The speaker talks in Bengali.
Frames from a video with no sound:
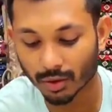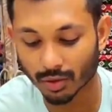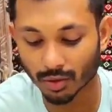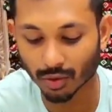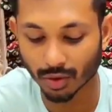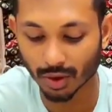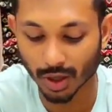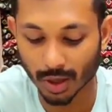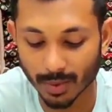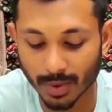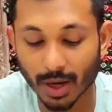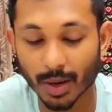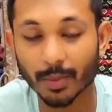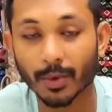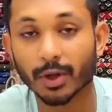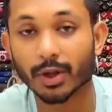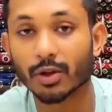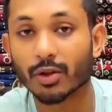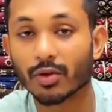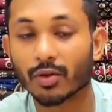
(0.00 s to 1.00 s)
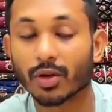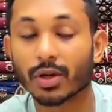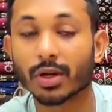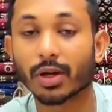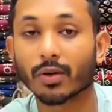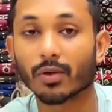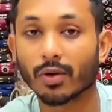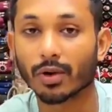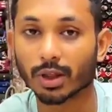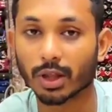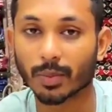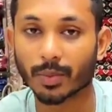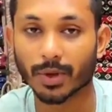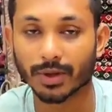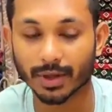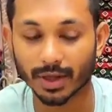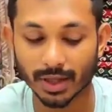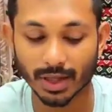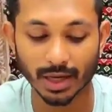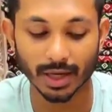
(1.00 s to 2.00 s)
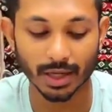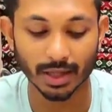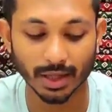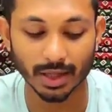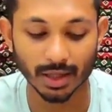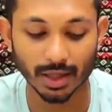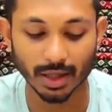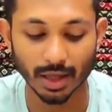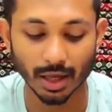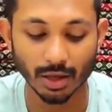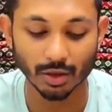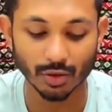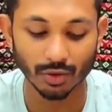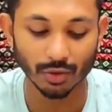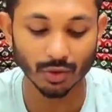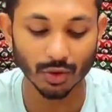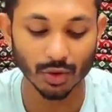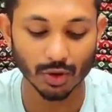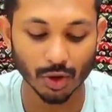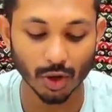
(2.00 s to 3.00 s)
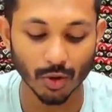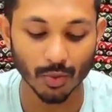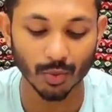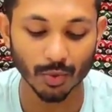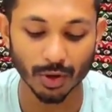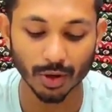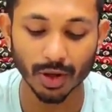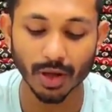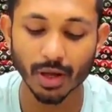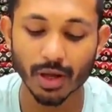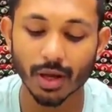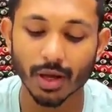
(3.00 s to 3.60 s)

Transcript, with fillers: তো এবার আপনাদের জন্য এটা হোলসেল প্রাইসটা জানিয়ে দিচ্ছি এই সুন্দর জয়পুরি